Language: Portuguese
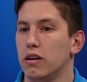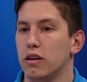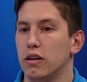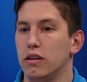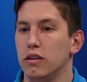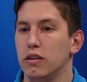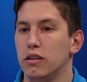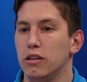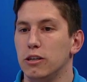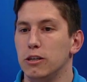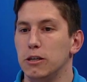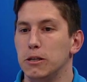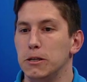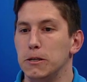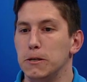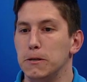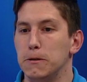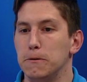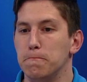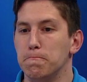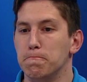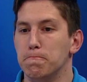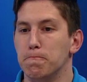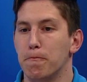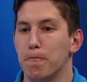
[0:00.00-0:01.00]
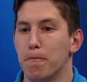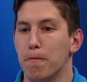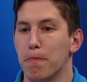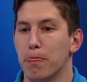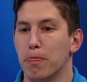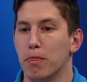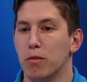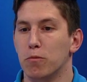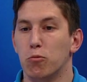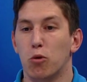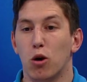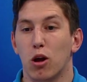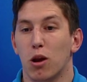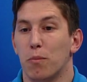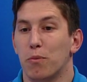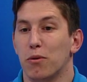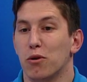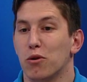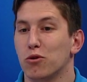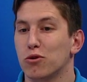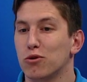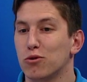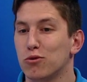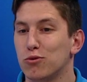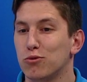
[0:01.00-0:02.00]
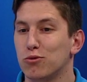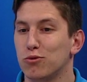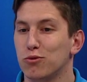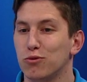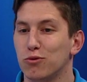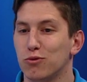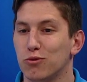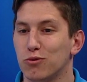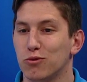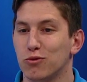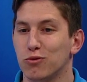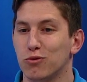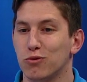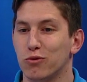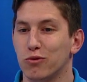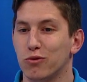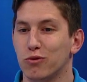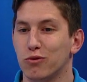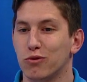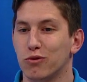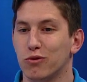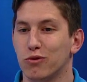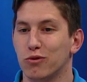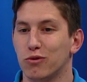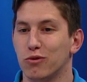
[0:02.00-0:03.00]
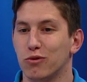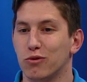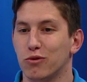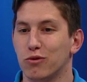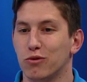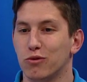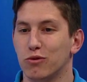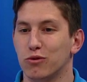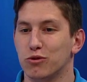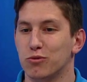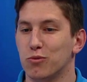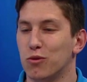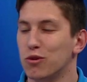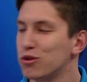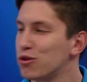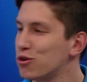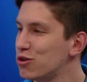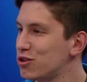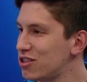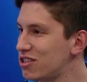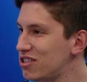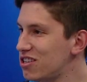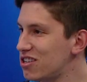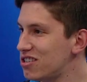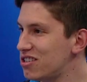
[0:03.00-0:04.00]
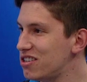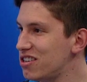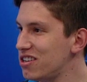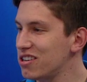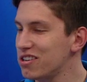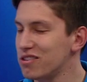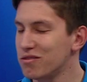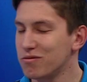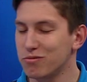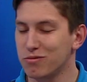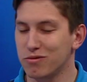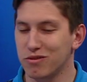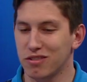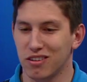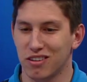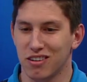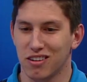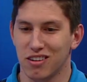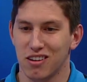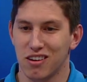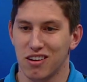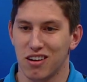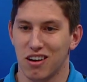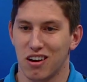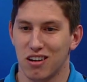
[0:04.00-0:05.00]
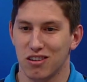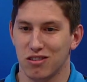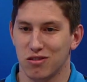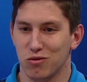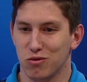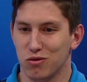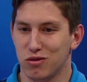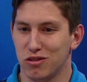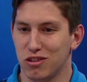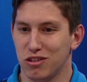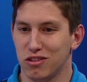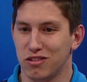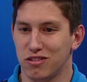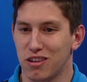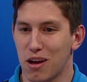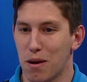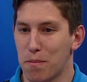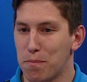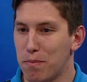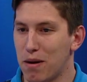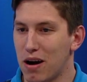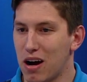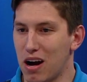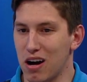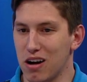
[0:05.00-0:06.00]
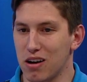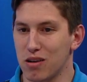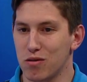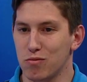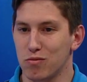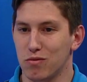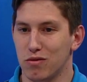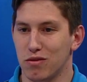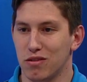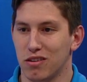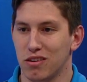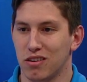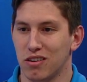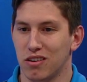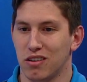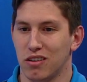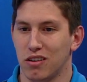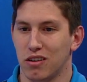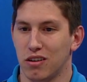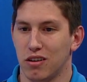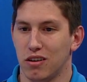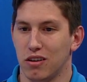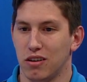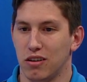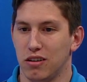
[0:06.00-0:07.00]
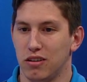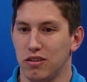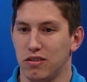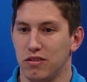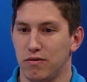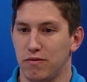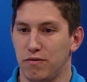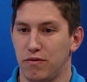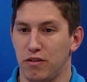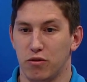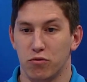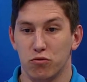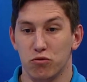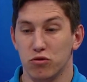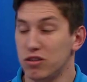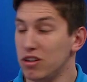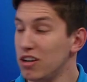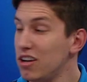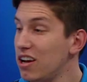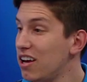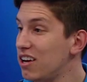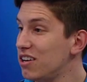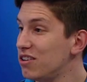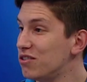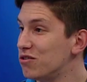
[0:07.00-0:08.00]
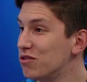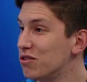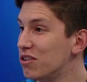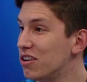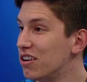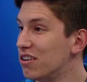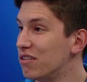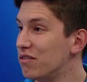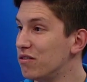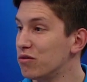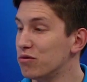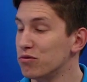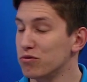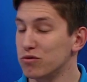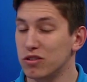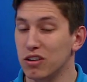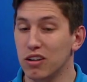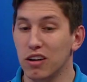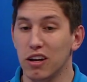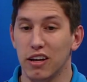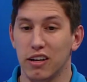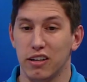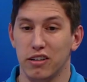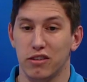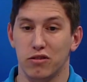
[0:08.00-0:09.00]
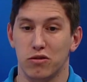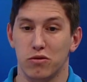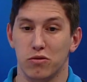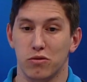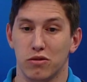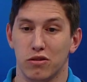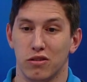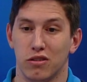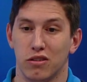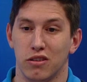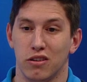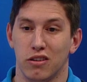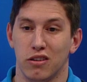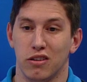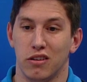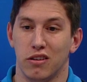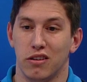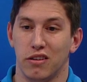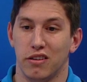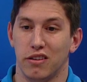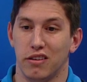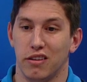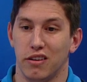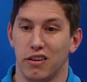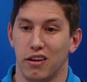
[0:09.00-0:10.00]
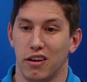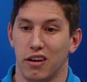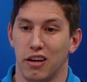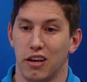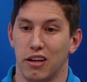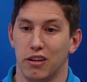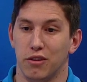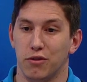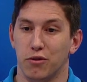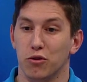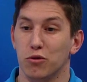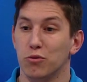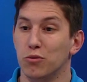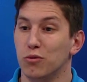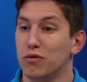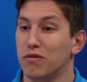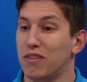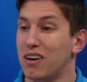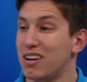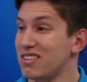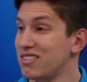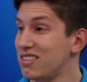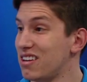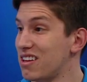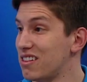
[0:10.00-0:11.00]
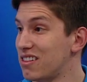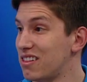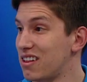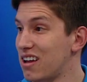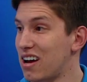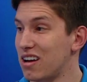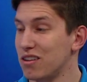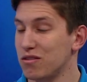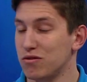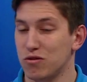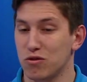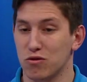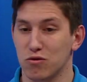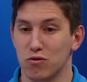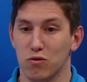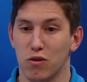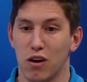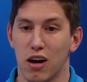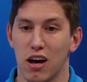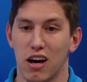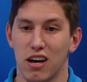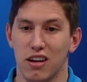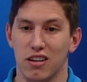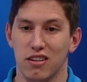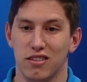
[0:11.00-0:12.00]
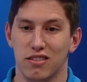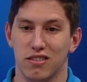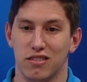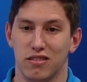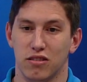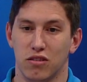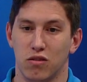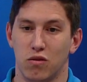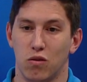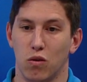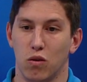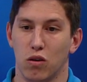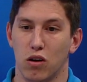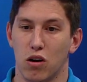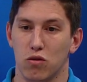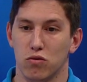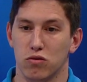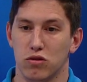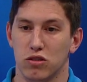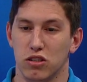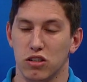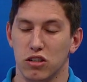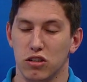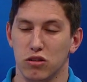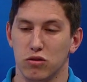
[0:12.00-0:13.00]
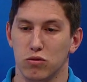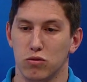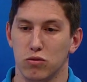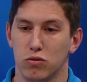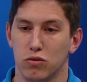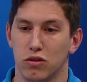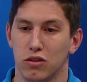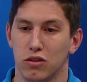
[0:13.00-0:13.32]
E uma hora para outra, os motores se desligam, as luzes se apagam e fica um silêncio, né? um silêncio. É, todo mundo vai sentar nos seus lugares, colocar o cinto.